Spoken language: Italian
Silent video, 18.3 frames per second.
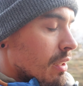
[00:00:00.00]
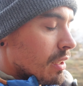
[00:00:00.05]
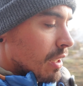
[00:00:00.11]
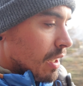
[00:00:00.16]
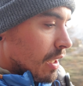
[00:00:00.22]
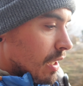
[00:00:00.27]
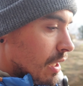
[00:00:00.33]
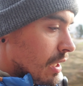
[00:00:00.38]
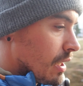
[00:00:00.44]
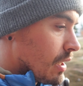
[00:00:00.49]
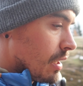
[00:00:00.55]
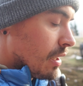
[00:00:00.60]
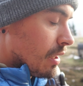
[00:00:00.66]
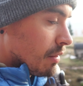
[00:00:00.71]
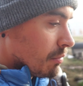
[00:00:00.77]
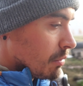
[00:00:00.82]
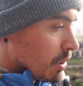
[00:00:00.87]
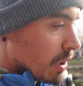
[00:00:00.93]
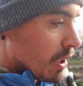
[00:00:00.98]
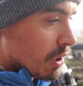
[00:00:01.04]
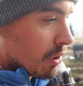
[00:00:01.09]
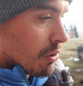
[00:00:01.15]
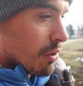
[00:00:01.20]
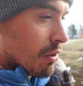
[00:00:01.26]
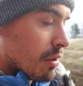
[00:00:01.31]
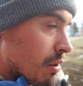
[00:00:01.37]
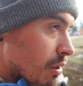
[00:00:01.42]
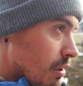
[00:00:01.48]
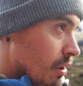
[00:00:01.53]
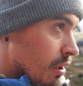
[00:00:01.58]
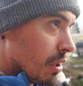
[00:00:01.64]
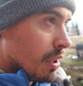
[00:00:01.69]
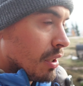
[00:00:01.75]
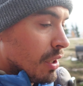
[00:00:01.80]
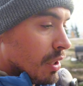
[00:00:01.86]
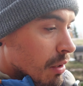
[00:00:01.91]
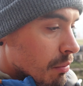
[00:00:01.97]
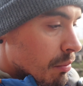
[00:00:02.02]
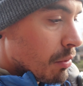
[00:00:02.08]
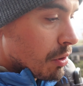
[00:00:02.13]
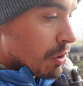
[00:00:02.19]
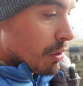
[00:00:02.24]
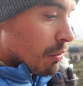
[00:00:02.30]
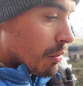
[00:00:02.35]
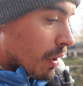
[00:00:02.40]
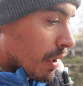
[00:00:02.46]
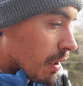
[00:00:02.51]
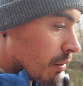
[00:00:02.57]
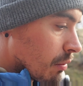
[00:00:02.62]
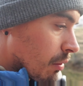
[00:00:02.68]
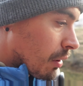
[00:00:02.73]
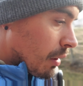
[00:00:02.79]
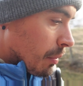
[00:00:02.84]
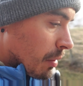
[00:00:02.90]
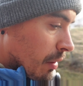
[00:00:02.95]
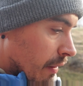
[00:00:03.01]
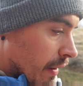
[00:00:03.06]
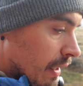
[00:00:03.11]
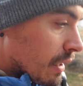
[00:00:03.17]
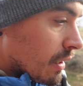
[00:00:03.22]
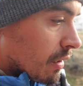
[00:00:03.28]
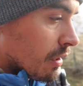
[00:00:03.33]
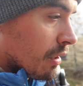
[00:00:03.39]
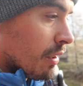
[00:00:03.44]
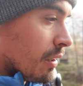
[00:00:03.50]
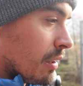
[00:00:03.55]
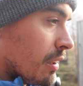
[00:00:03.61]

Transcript: e boh adesso mi siedo un attimo qua più avanti